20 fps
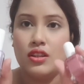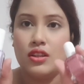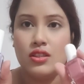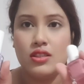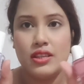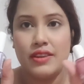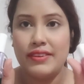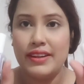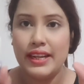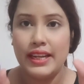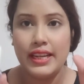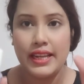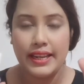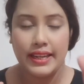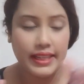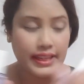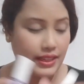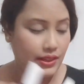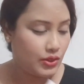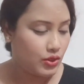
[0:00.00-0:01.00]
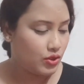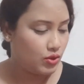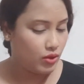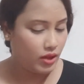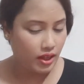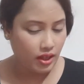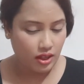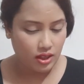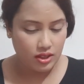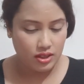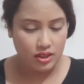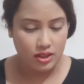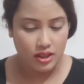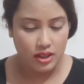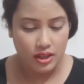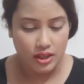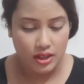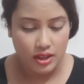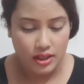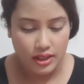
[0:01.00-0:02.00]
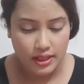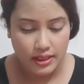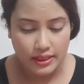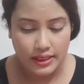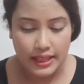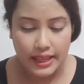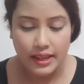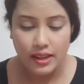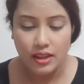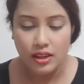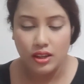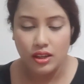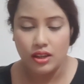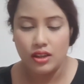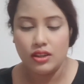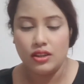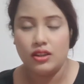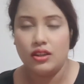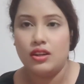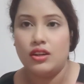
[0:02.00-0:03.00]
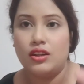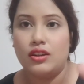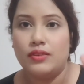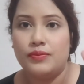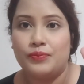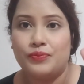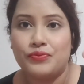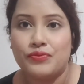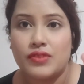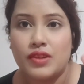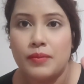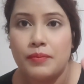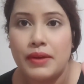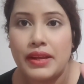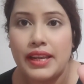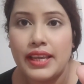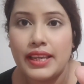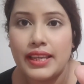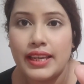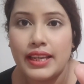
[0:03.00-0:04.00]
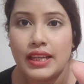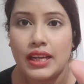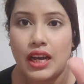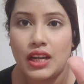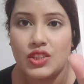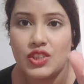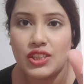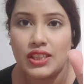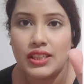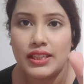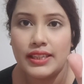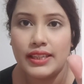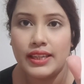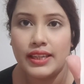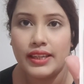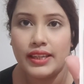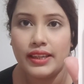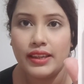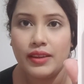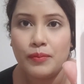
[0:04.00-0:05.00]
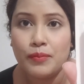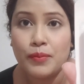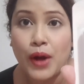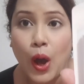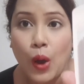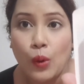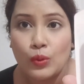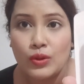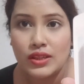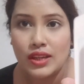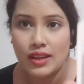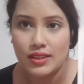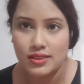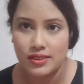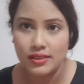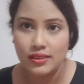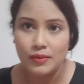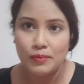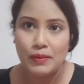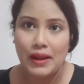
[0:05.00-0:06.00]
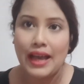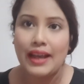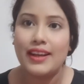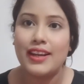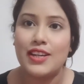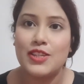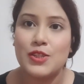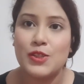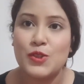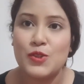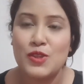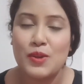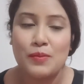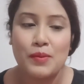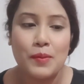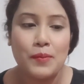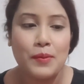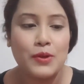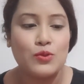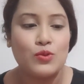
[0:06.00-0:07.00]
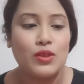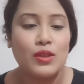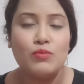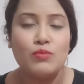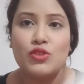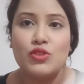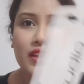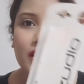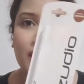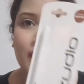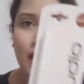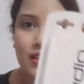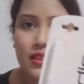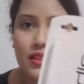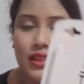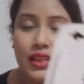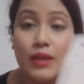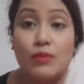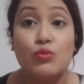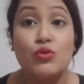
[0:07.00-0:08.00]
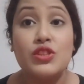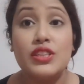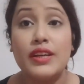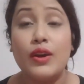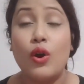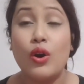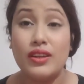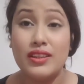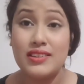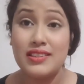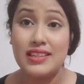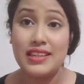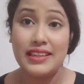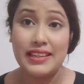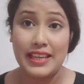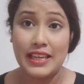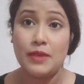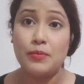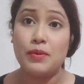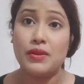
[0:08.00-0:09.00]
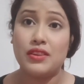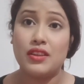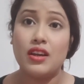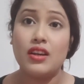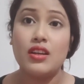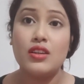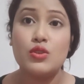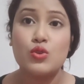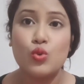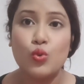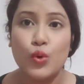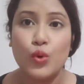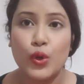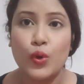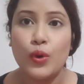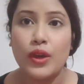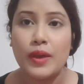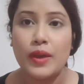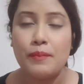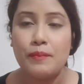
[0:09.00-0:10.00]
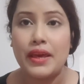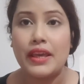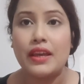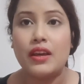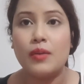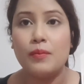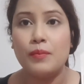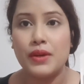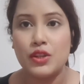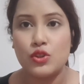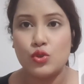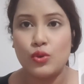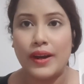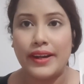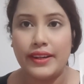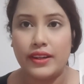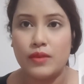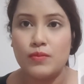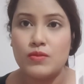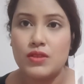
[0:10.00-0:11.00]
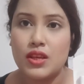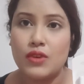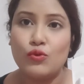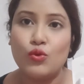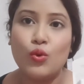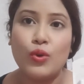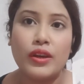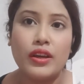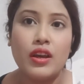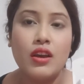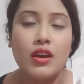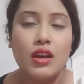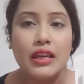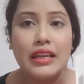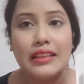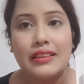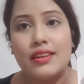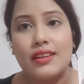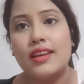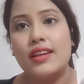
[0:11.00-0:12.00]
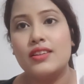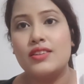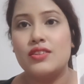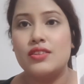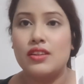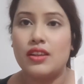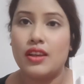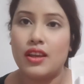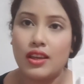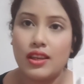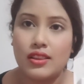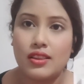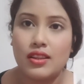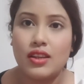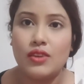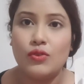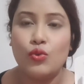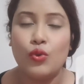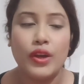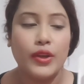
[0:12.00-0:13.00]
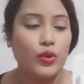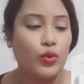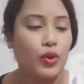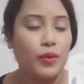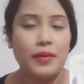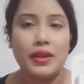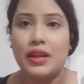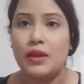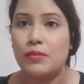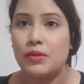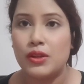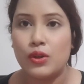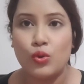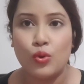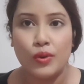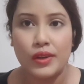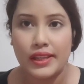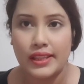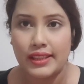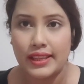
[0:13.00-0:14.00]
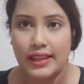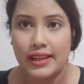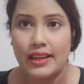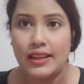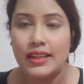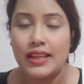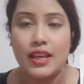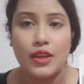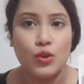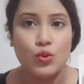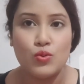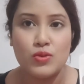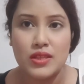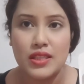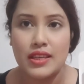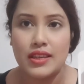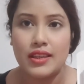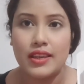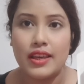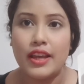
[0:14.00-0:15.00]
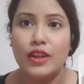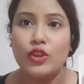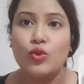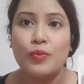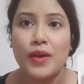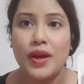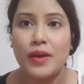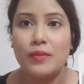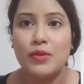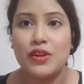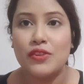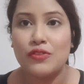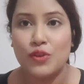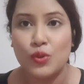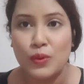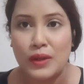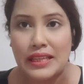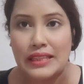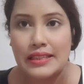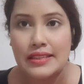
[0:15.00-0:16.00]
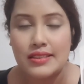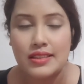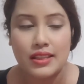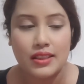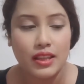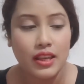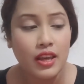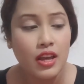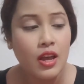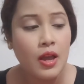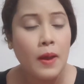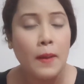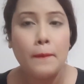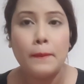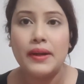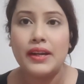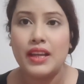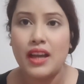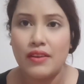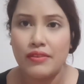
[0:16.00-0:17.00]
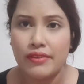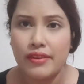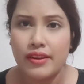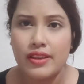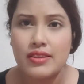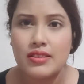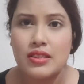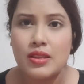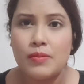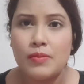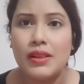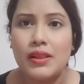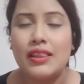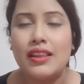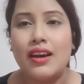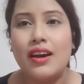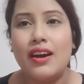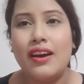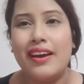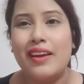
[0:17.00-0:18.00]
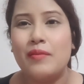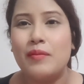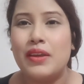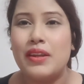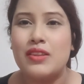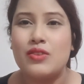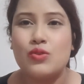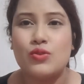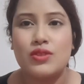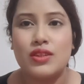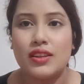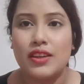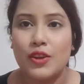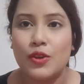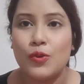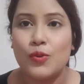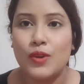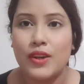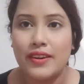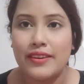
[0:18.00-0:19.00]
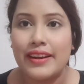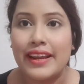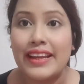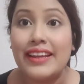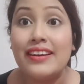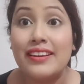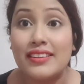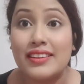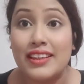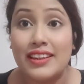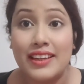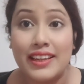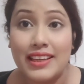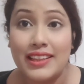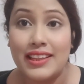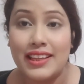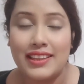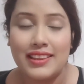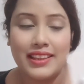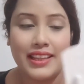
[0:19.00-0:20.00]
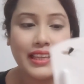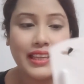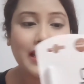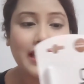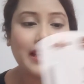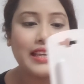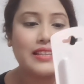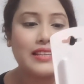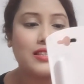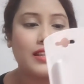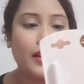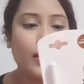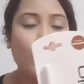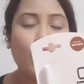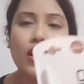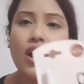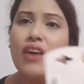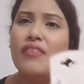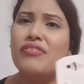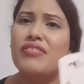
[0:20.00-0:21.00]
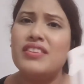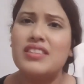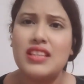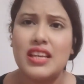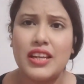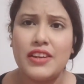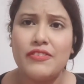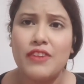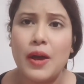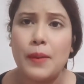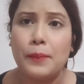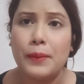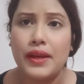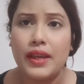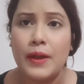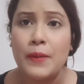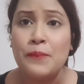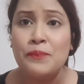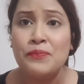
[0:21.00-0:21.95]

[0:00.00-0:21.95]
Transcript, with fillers: सेवेंटी नाइन इंच ओके देन uh, मैंने एक ये काजल लिया है ब्राउन काजल ब्लैक काजल तो सबके पास होता है मुझे एक काजल दिखा मुझे ऑनेस्टली नहीं पता कि जूडियो के मेकअप के जो आइटम्स हैं वो कितने अच्छे हैं कितने वो है क्योंकि मैंने अभी तक खोल के देखा नहीं है यूज़ नहीं किया है तो मैं अभी रिव्यू नहीं दे सकती बट काफ़ी रीजनेबल था एंड मैंने सोचा कि क्यों ना ट्राई करते हैं लेके देखते हैं कि कैसा है और काफ़ी सारे वहाँ पर